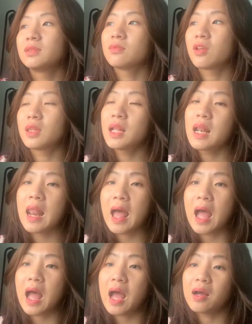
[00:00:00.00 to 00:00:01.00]
nó rất
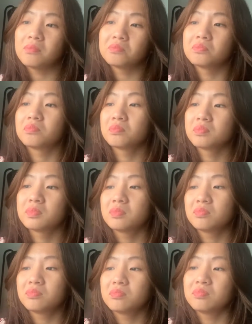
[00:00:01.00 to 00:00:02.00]
là
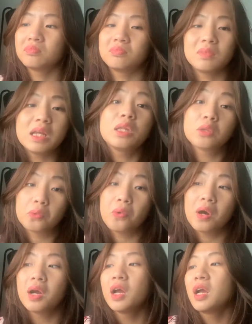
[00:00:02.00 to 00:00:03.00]
ừ, đi
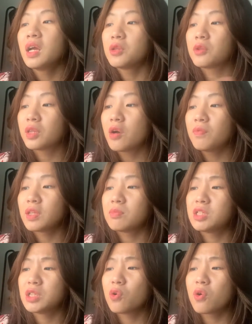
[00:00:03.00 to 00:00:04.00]
xuống xuống dốc và thậm
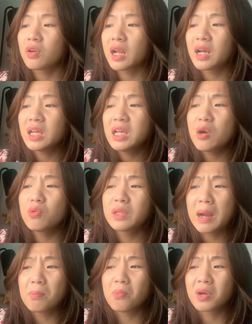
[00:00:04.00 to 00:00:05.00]
chí cô còn đang yêu
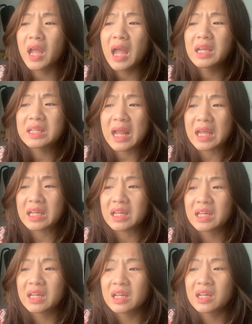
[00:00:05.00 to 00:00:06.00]
thầm một cái anh này
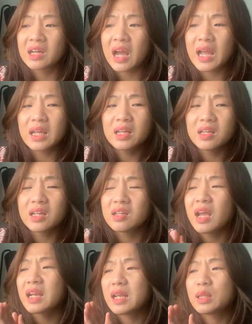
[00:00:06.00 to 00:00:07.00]
anh hình
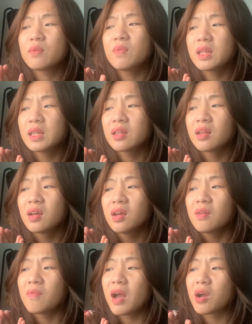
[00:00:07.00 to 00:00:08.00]
như anh này diễn viên
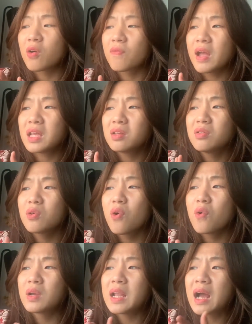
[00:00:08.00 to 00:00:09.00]
và có vẻ như
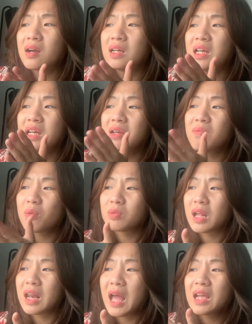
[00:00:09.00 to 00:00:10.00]
cô ấy đang hy vọng
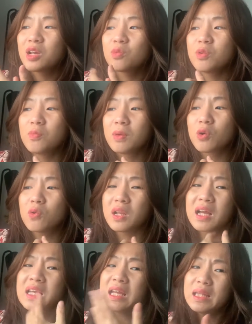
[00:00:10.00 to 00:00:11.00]
rằng là anh ấy cũng yêu mình cô ấy
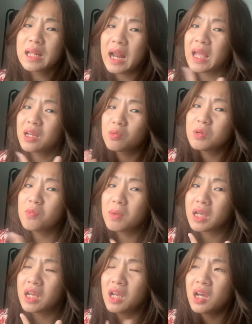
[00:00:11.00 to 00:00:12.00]
đang nghĩ rằng là anh ấy cũng yêu
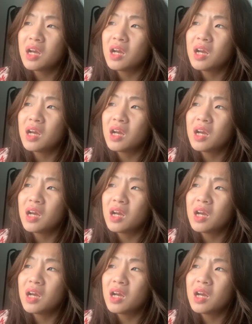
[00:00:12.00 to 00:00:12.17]
mình ý